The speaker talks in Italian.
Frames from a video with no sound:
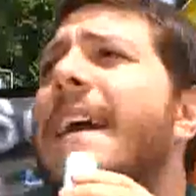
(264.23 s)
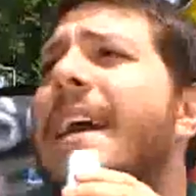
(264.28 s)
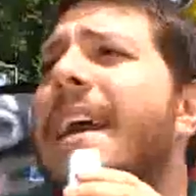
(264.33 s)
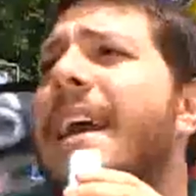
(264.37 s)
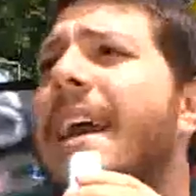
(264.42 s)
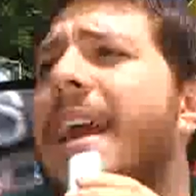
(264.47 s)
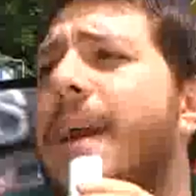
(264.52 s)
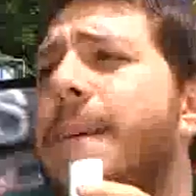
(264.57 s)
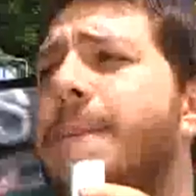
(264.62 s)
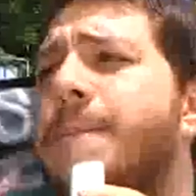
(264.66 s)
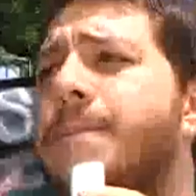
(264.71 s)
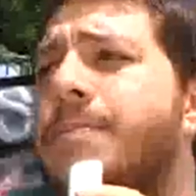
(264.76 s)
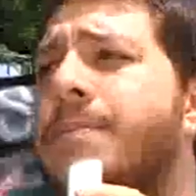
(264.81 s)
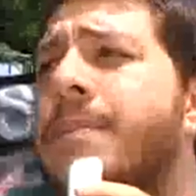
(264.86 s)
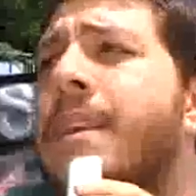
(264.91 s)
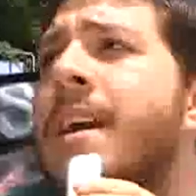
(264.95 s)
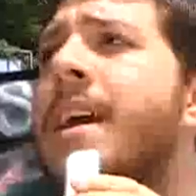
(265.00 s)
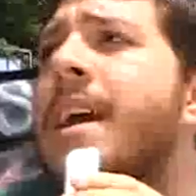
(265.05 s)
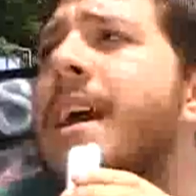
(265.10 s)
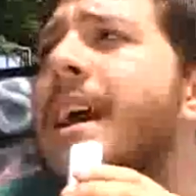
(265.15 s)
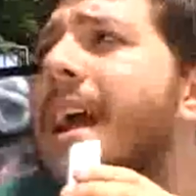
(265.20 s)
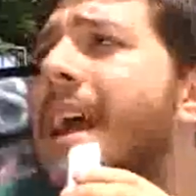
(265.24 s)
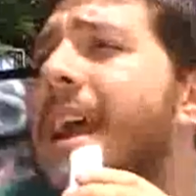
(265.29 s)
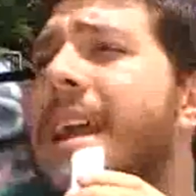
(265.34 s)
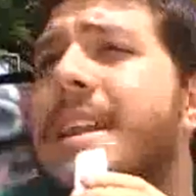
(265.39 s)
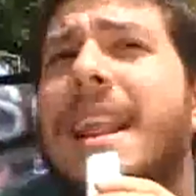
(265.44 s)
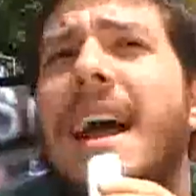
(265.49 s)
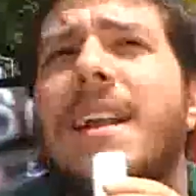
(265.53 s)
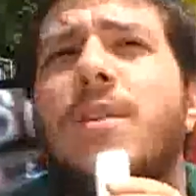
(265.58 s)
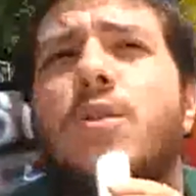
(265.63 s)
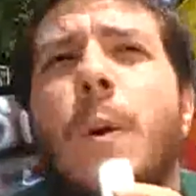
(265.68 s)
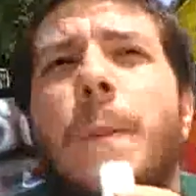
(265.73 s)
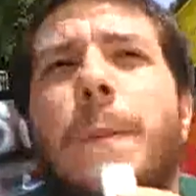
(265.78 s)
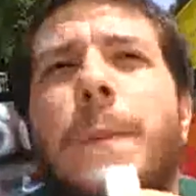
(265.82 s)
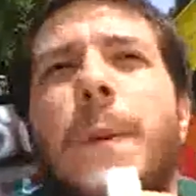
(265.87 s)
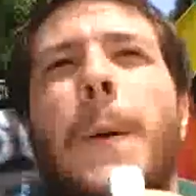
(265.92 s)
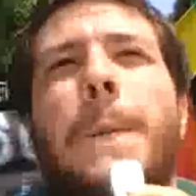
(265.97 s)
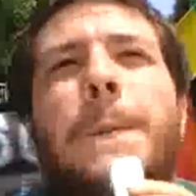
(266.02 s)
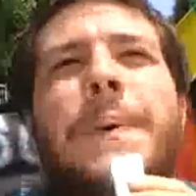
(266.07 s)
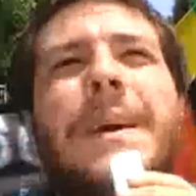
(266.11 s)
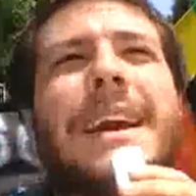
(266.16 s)
e, ehm, e tanto
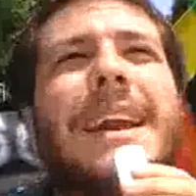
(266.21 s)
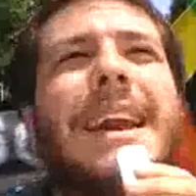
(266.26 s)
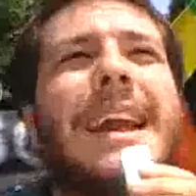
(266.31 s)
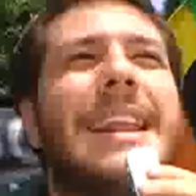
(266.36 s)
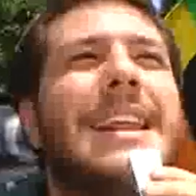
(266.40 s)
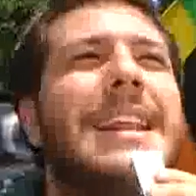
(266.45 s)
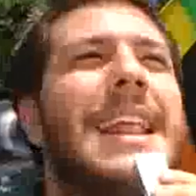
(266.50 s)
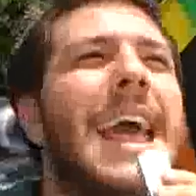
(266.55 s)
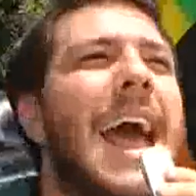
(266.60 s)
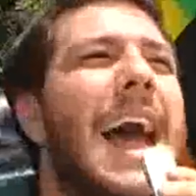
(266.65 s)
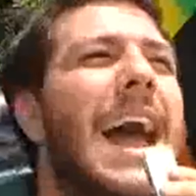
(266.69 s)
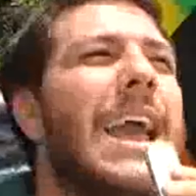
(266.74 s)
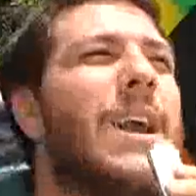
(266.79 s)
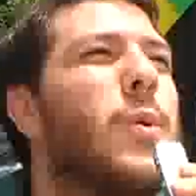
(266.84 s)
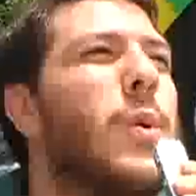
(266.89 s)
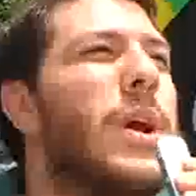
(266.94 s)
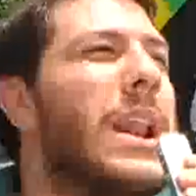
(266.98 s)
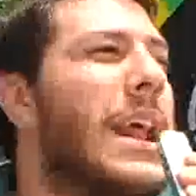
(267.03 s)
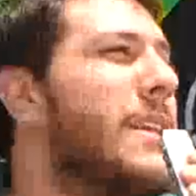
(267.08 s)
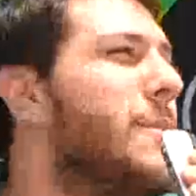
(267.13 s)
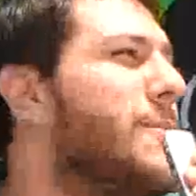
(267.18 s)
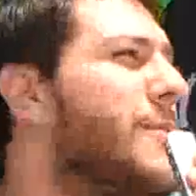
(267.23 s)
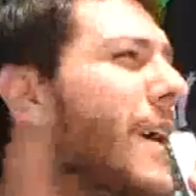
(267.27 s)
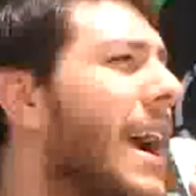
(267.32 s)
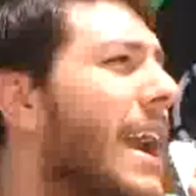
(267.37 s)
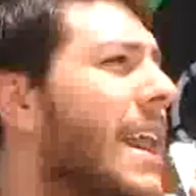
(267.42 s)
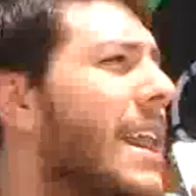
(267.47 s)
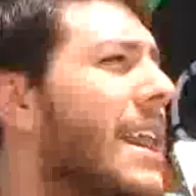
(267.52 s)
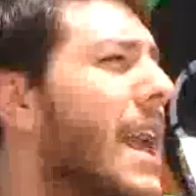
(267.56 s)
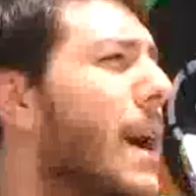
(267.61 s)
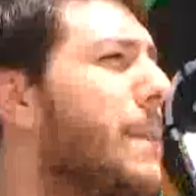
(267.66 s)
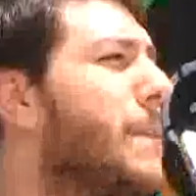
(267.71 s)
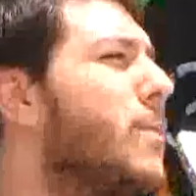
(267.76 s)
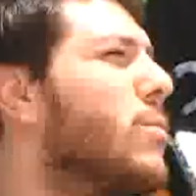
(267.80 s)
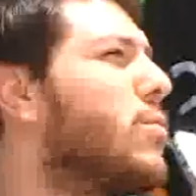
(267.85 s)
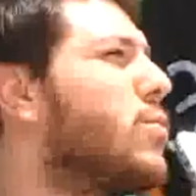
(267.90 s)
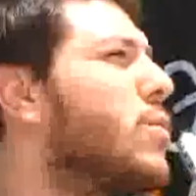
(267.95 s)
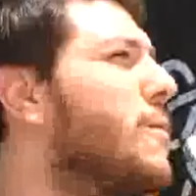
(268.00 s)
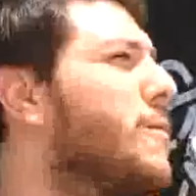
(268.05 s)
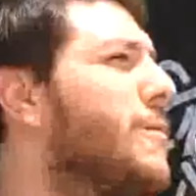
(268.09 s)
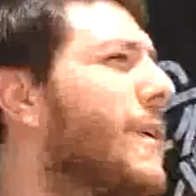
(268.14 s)
più perché l'idea è quella di fare lì
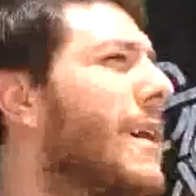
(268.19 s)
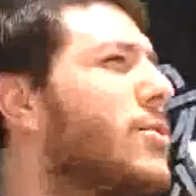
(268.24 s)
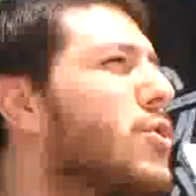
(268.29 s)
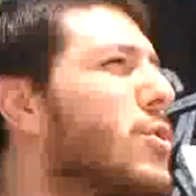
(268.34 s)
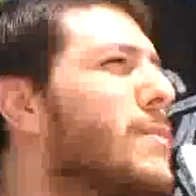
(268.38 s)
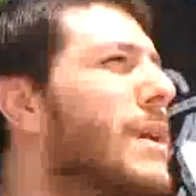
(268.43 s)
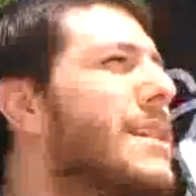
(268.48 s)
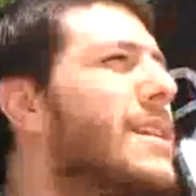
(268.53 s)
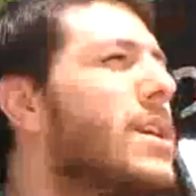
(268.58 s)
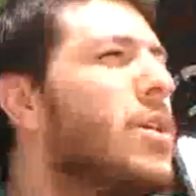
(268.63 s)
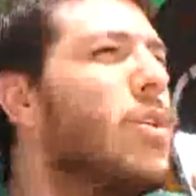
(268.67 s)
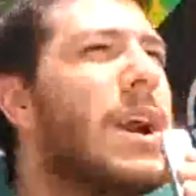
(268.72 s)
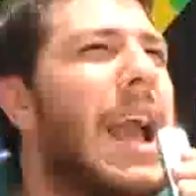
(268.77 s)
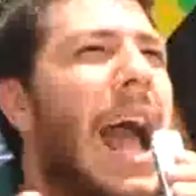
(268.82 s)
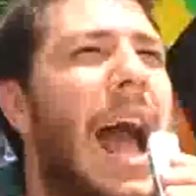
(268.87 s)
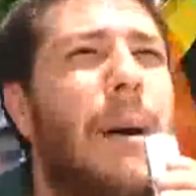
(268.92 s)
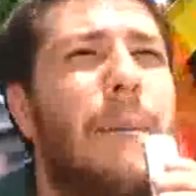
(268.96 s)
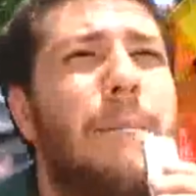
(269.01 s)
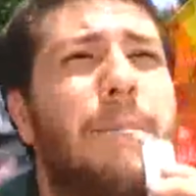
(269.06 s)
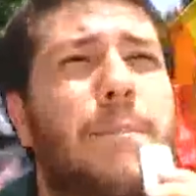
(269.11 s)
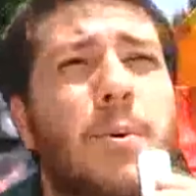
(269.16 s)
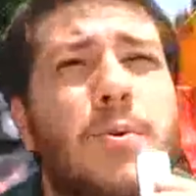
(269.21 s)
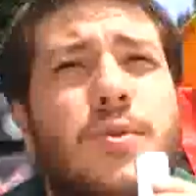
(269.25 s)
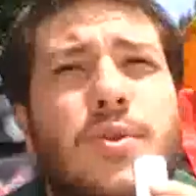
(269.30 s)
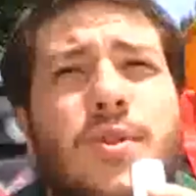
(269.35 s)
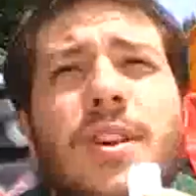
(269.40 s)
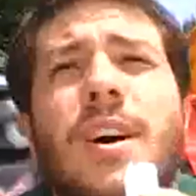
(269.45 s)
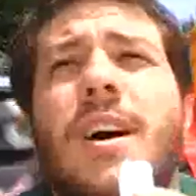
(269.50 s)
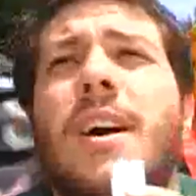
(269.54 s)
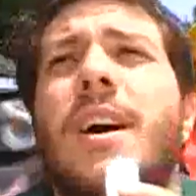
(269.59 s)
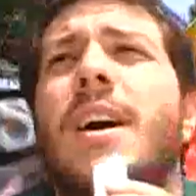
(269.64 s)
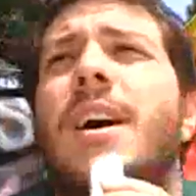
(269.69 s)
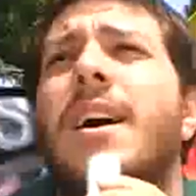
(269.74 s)
appunto un fantomatico campus,